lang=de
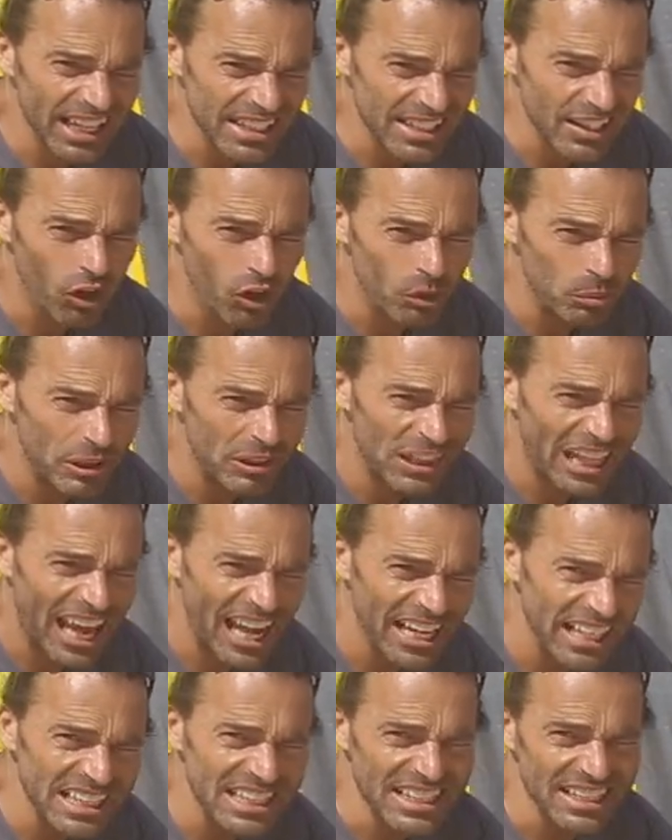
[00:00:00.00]
geht es auch um den
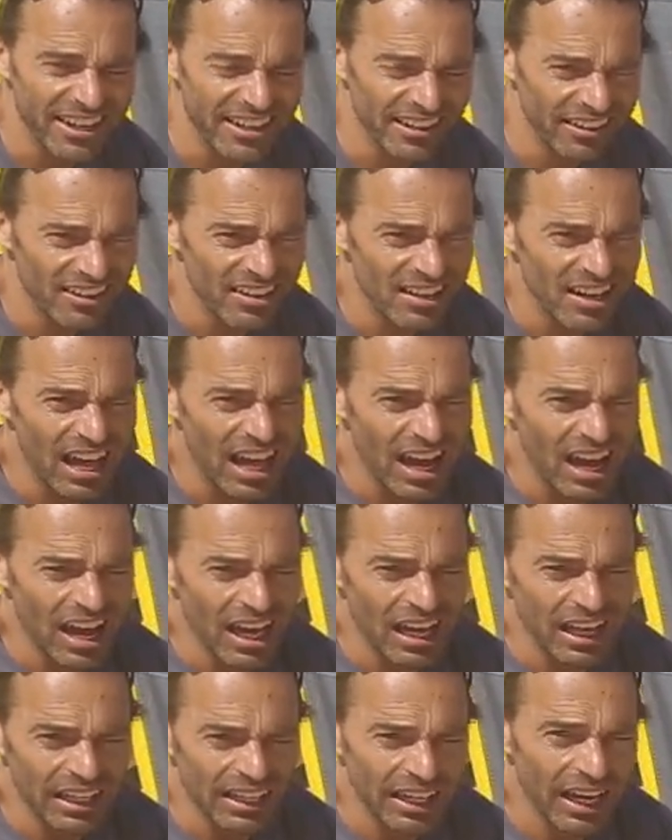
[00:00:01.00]
Line and Slack.
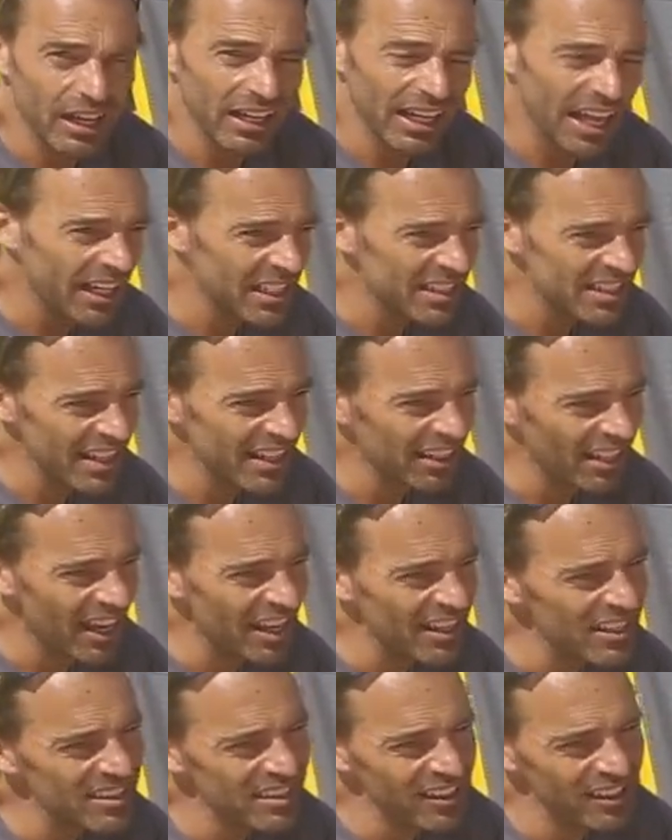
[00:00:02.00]
Ja, Line and Slack
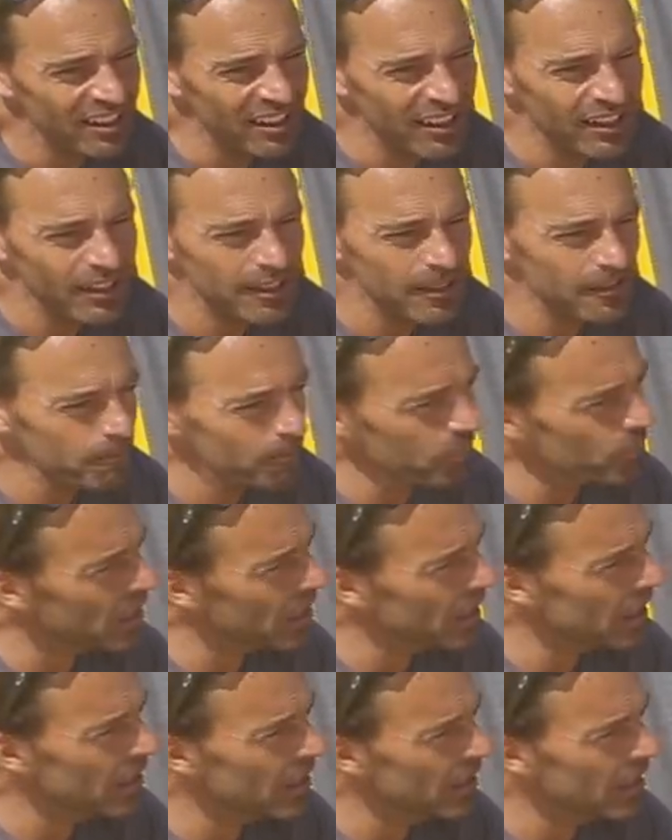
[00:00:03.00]
heißt, äh,
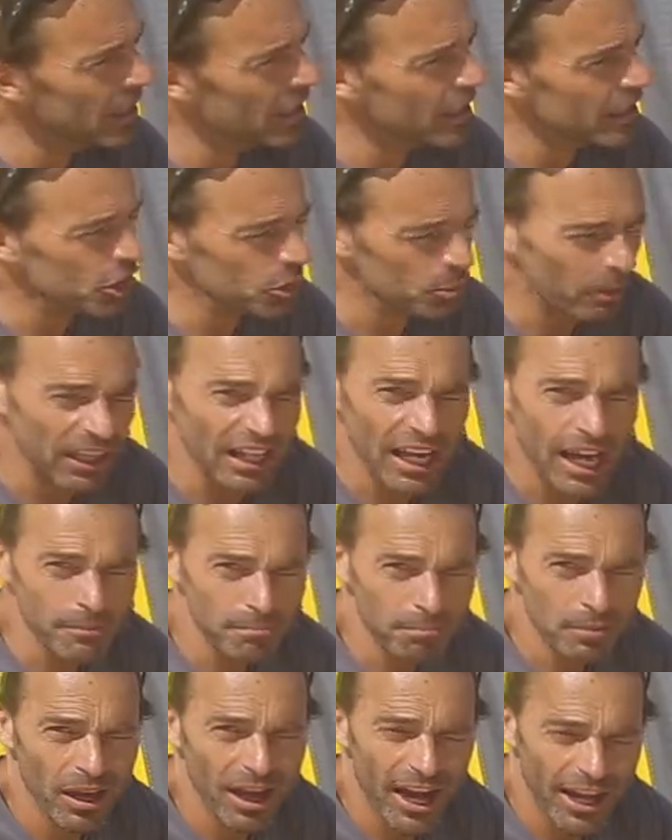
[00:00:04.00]
ich springe ab,
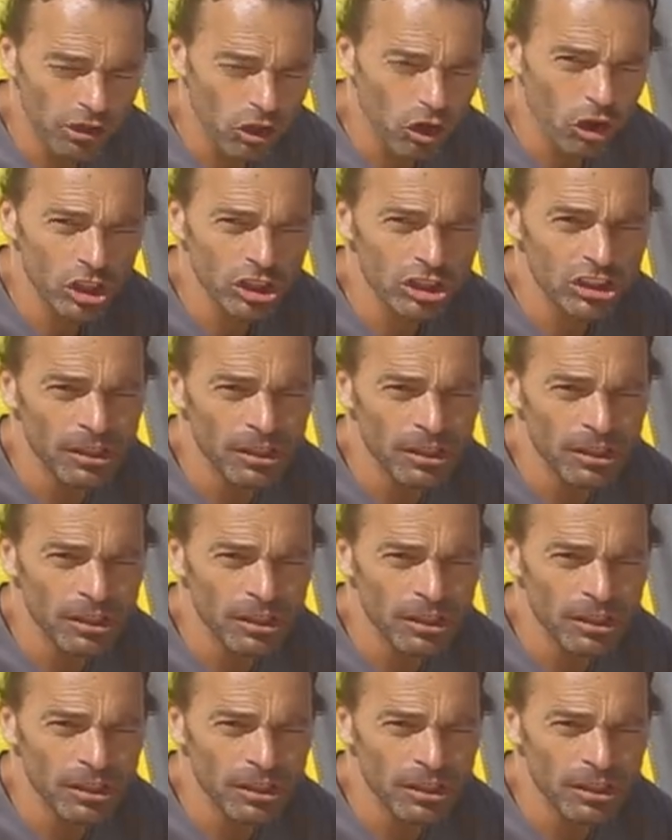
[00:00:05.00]
anhook